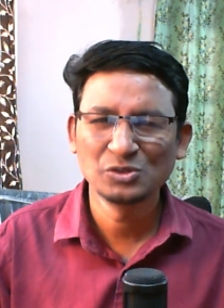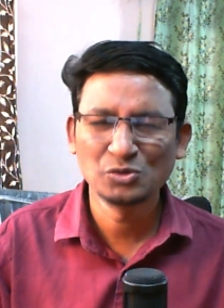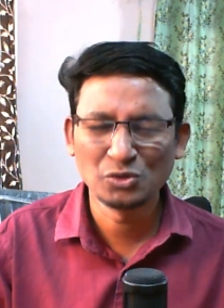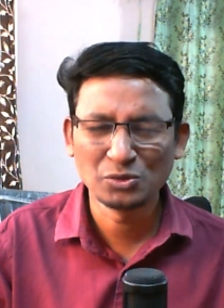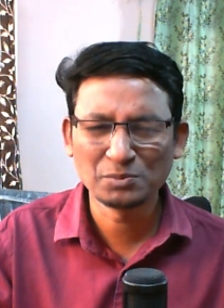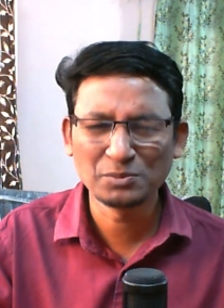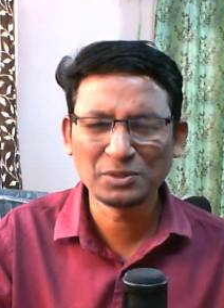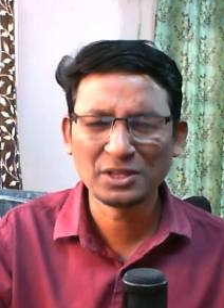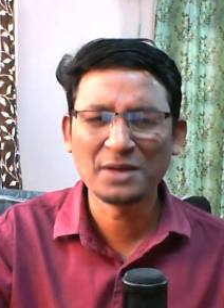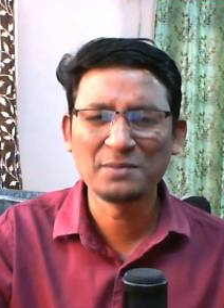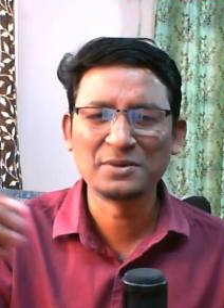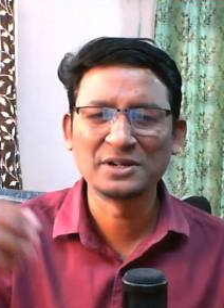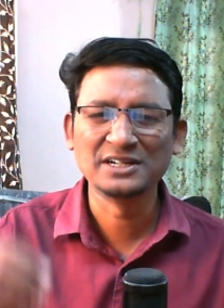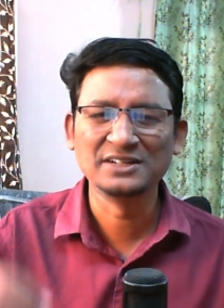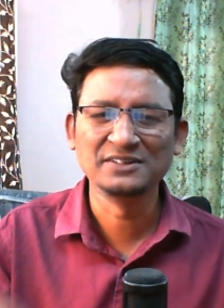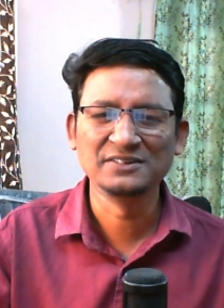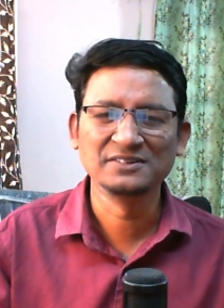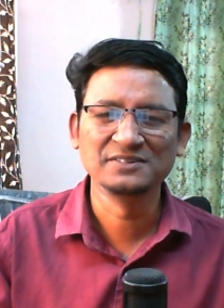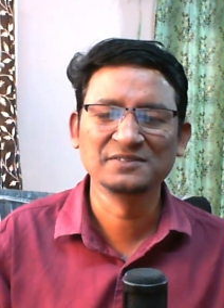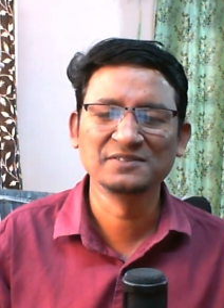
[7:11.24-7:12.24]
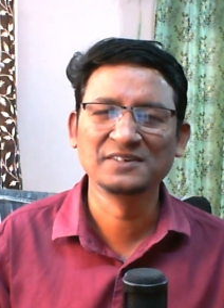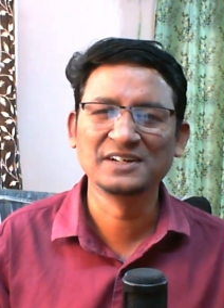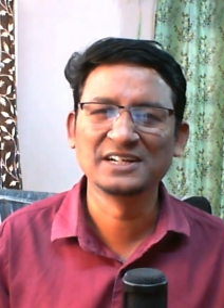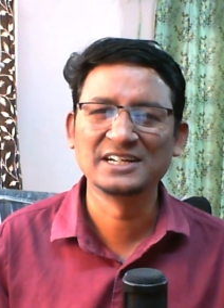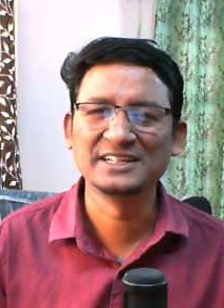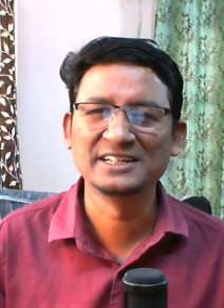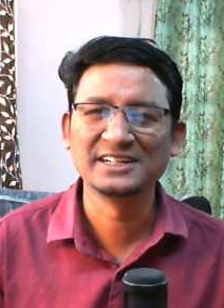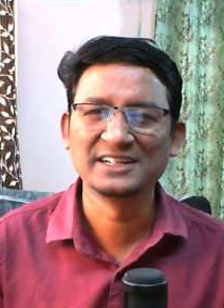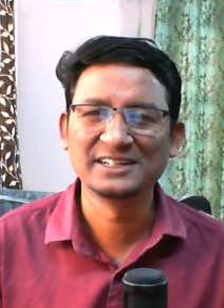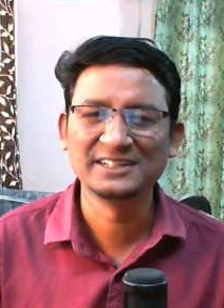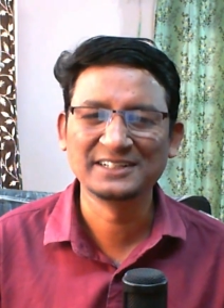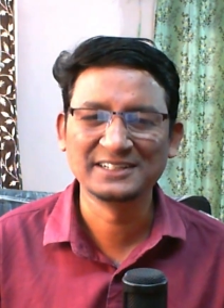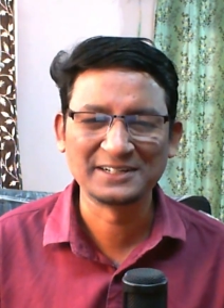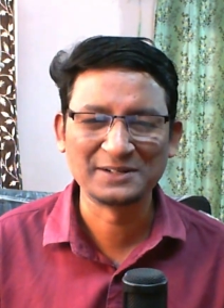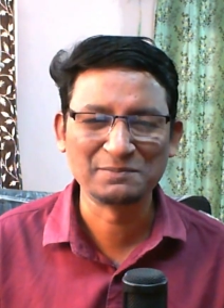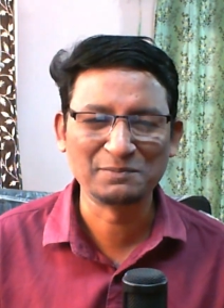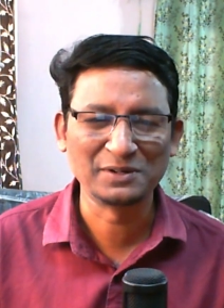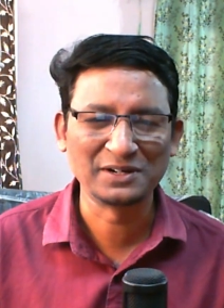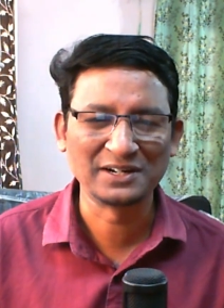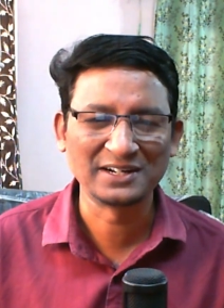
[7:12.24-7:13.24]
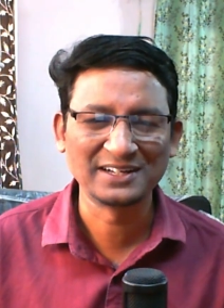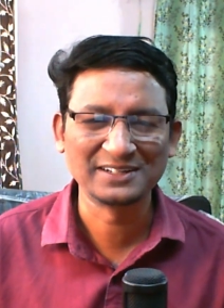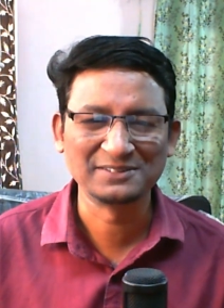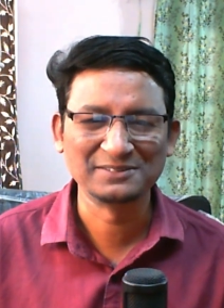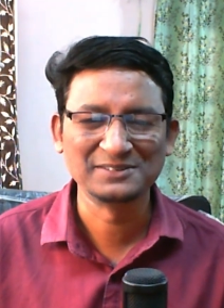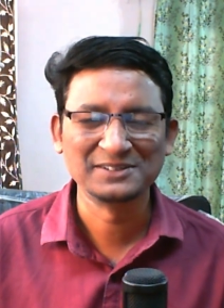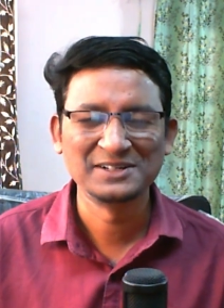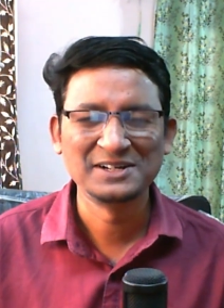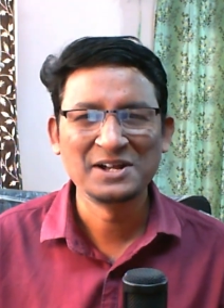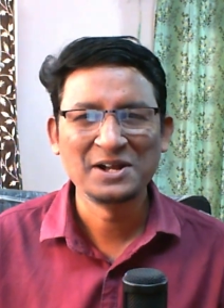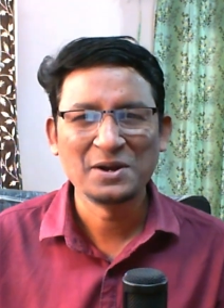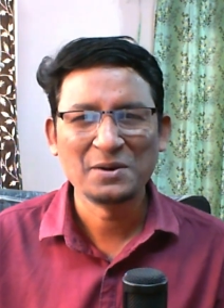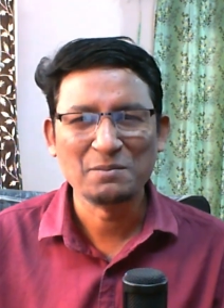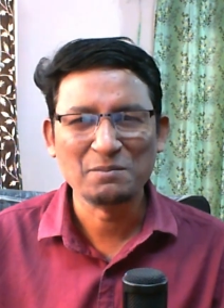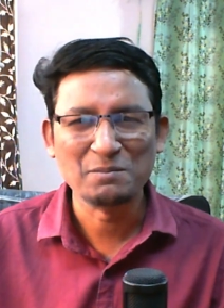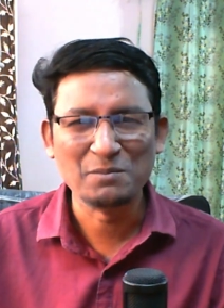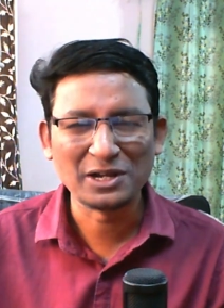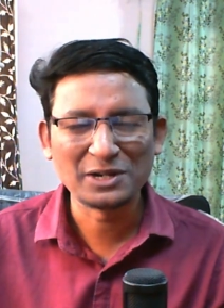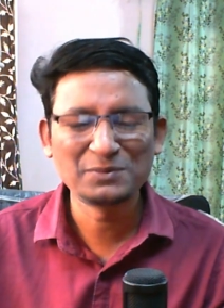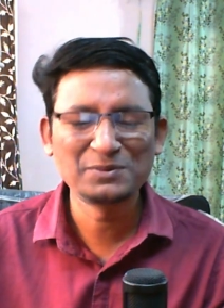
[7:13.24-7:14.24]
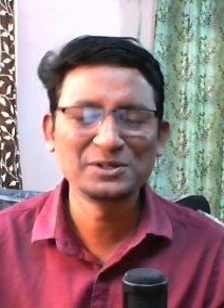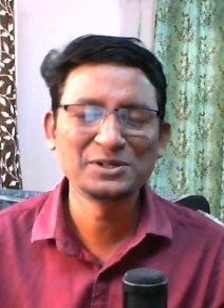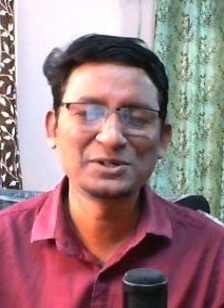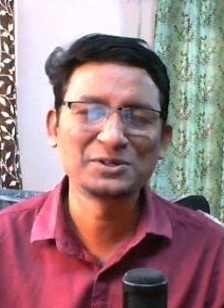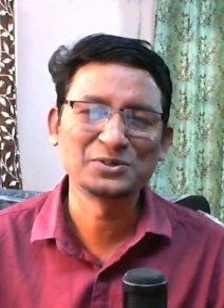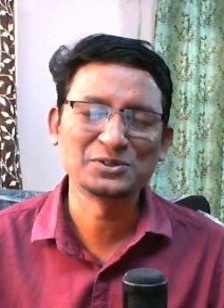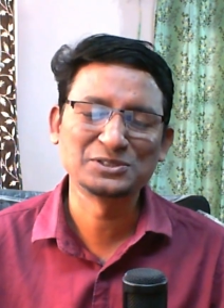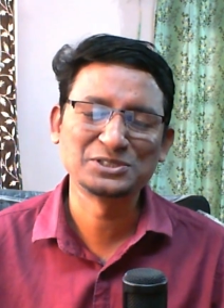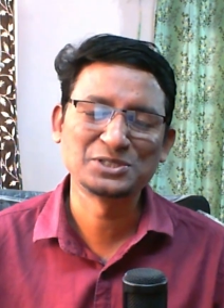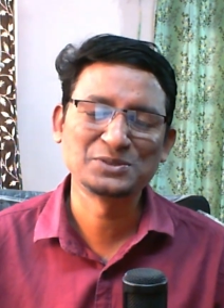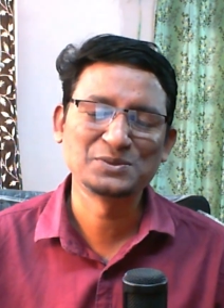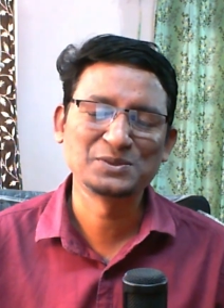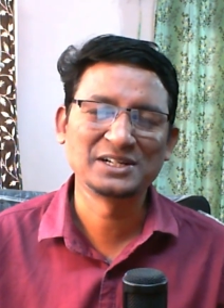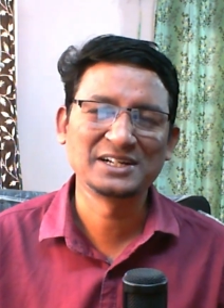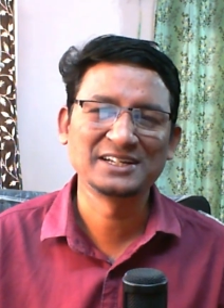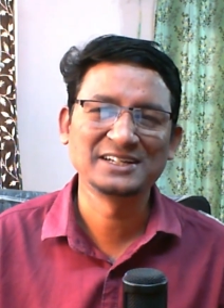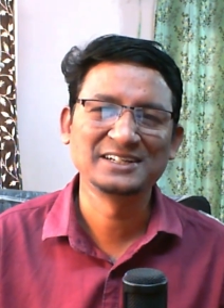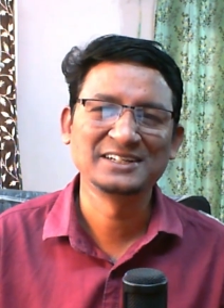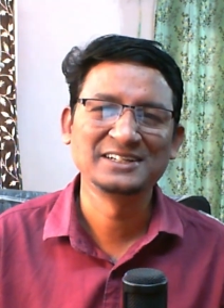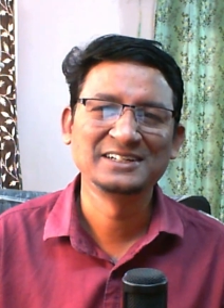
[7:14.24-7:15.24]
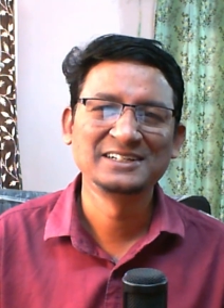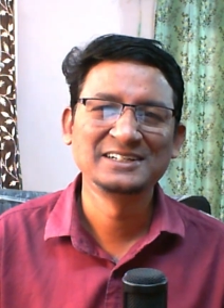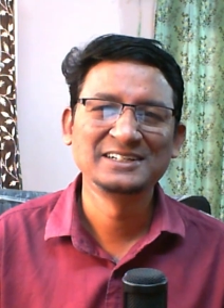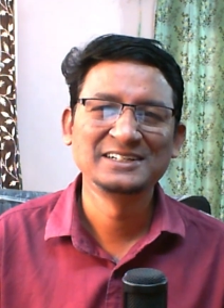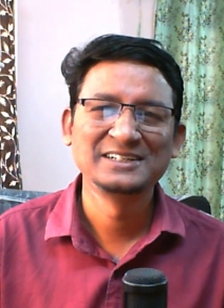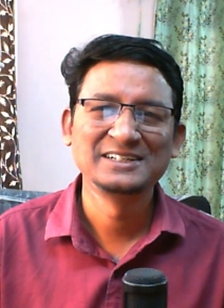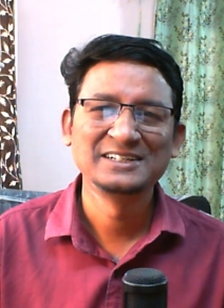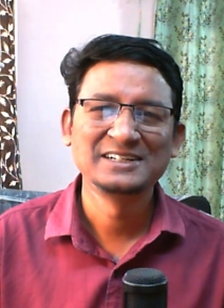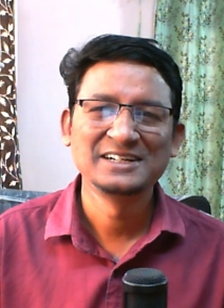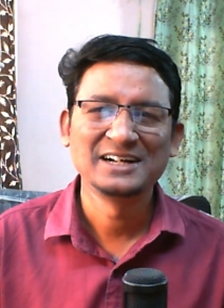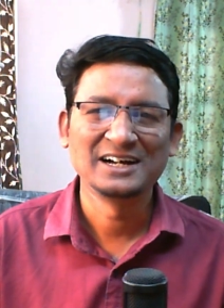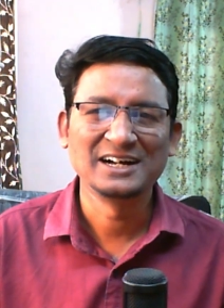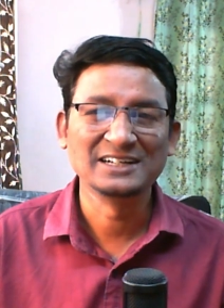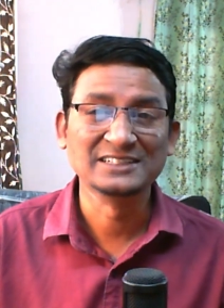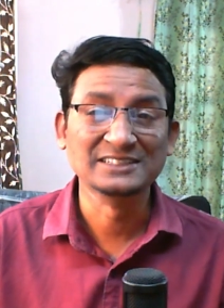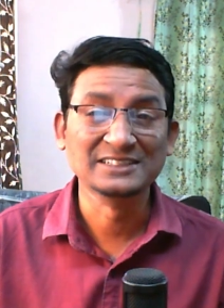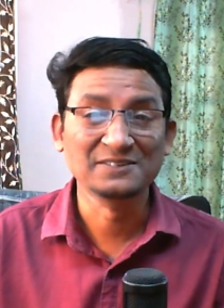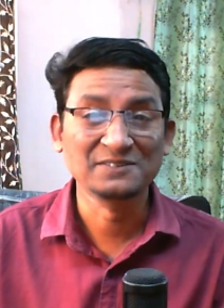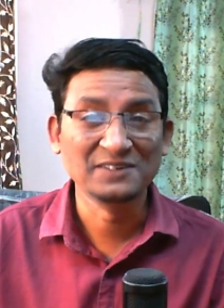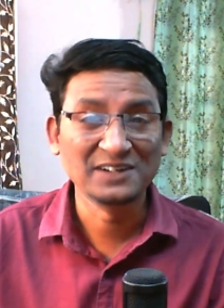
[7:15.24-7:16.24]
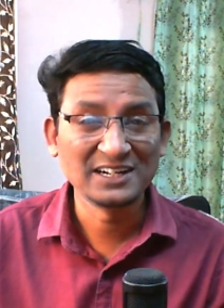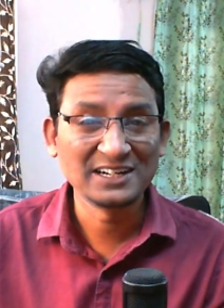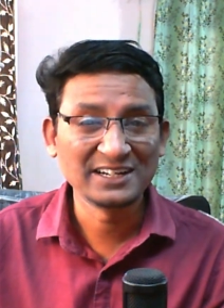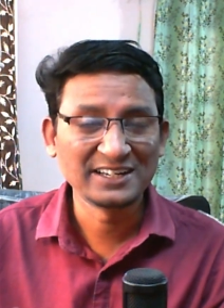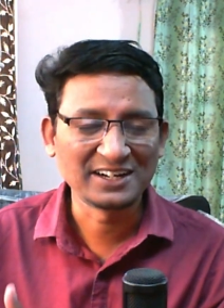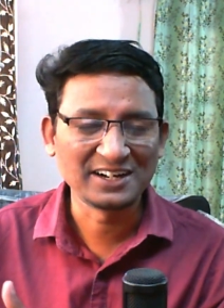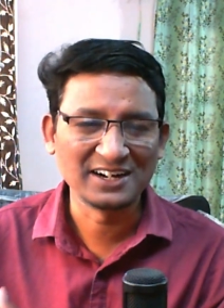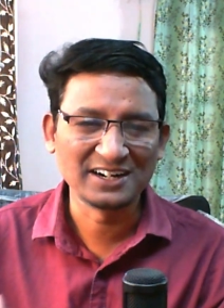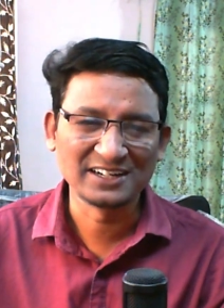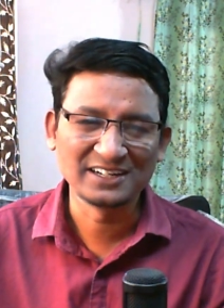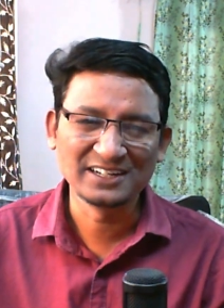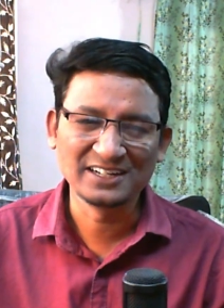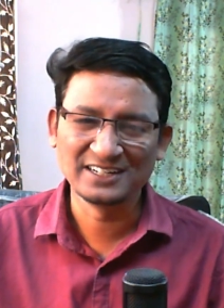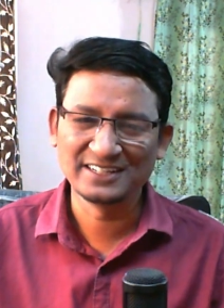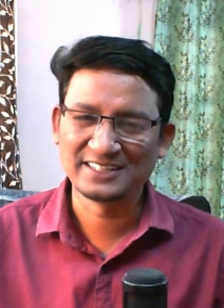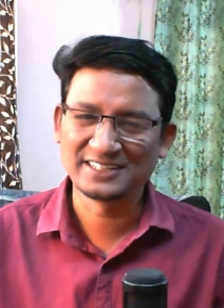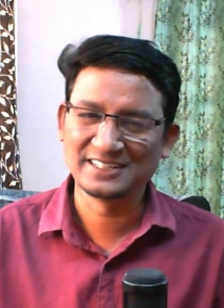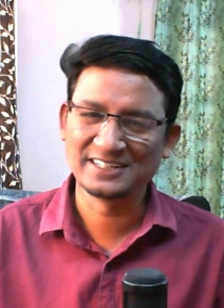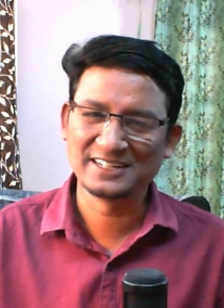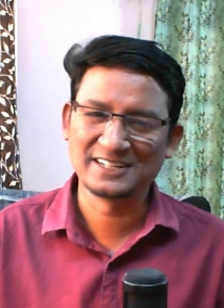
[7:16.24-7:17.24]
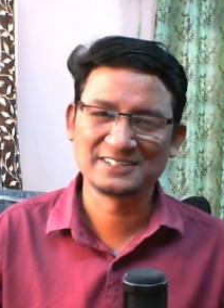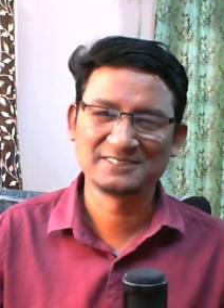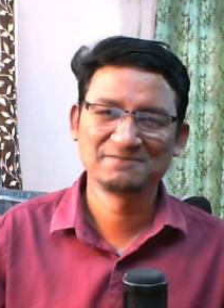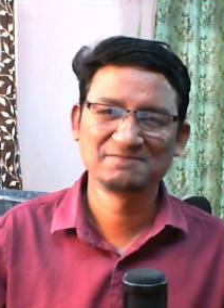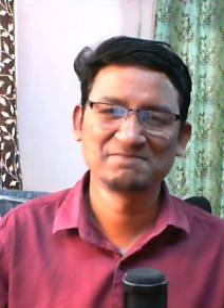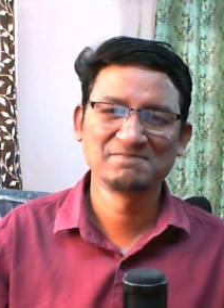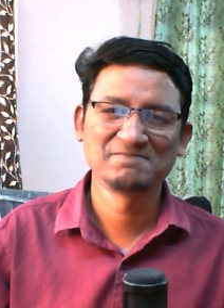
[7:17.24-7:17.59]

ஒன்பதாம் மணி வேலையில் என்ன பண்ணுறாரு மறுபடியும் கொஞ்சம் பேரை அந்த வேலைக்காக அழைக்கிறார்